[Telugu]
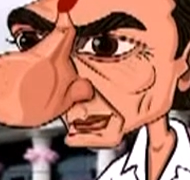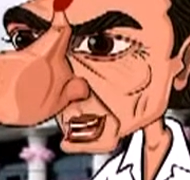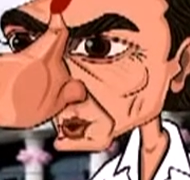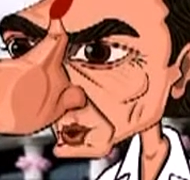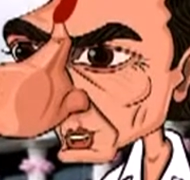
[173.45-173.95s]

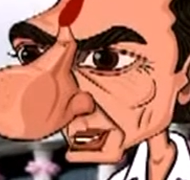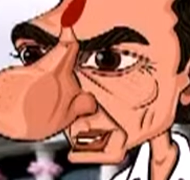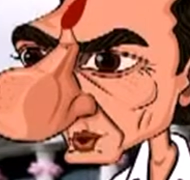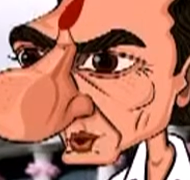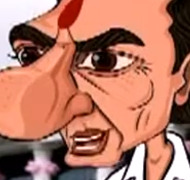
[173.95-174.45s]
హైదరాబాద్
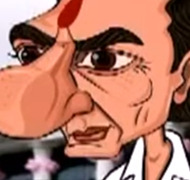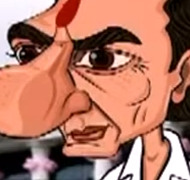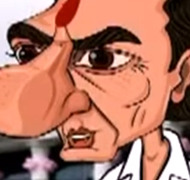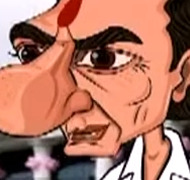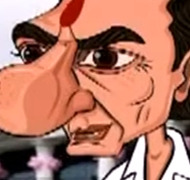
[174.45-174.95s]
నాది
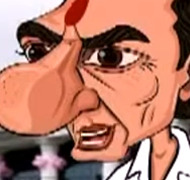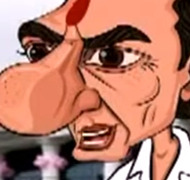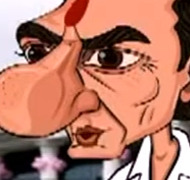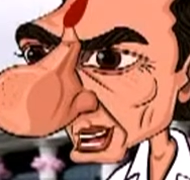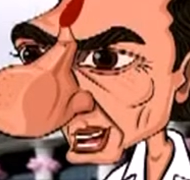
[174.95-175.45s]
హైదరాబాద్
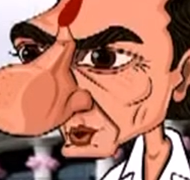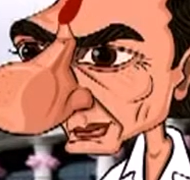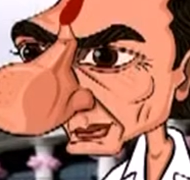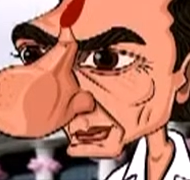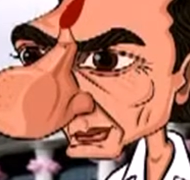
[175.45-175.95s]
రోడ్లు
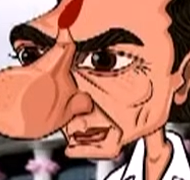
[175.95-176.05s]
నాయి